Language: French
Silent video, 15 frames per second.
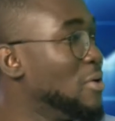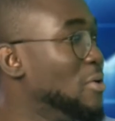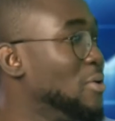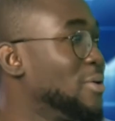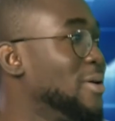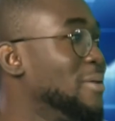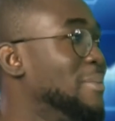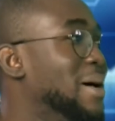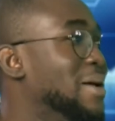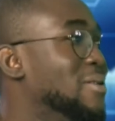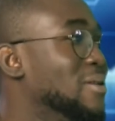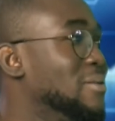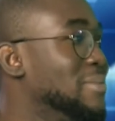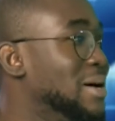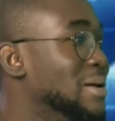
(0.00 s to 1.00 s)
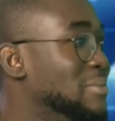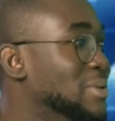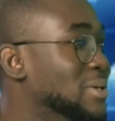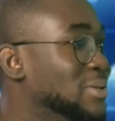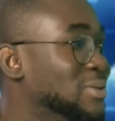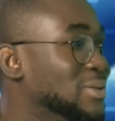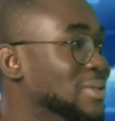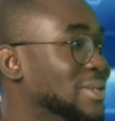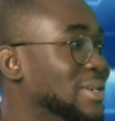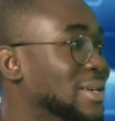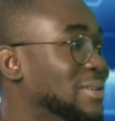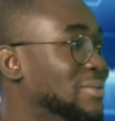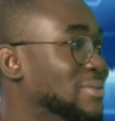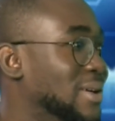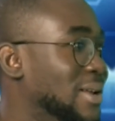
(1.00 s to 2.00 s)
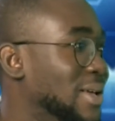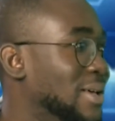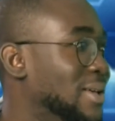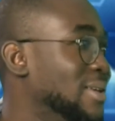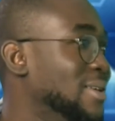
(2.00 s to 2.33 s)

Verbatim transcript: le cœur bat normalement, donc euh, voilà.